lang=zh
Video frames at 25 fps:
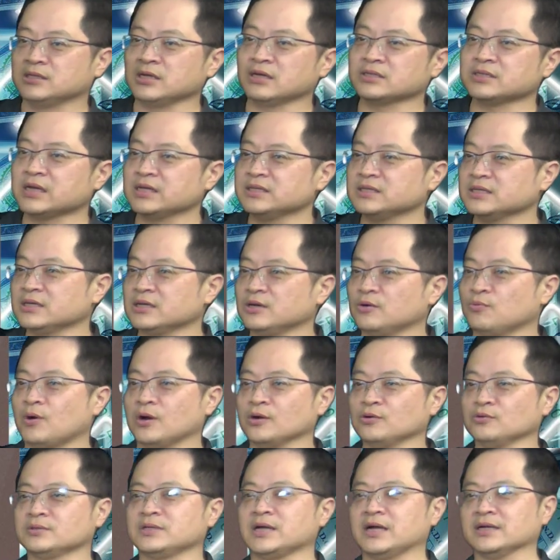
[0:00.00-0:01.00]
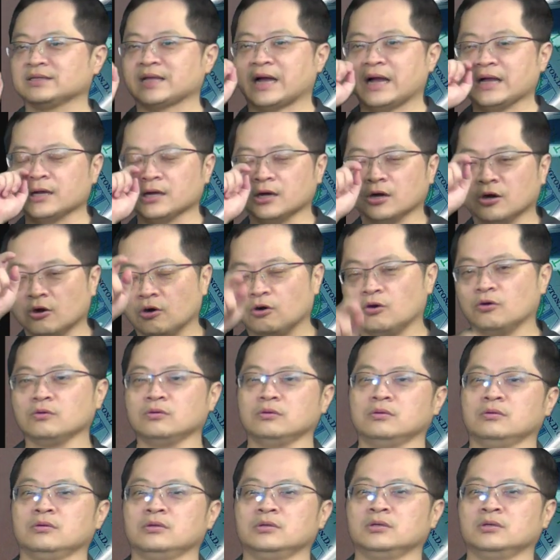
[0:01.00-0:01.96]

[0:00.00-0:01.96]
要在这个网络上打一个哦。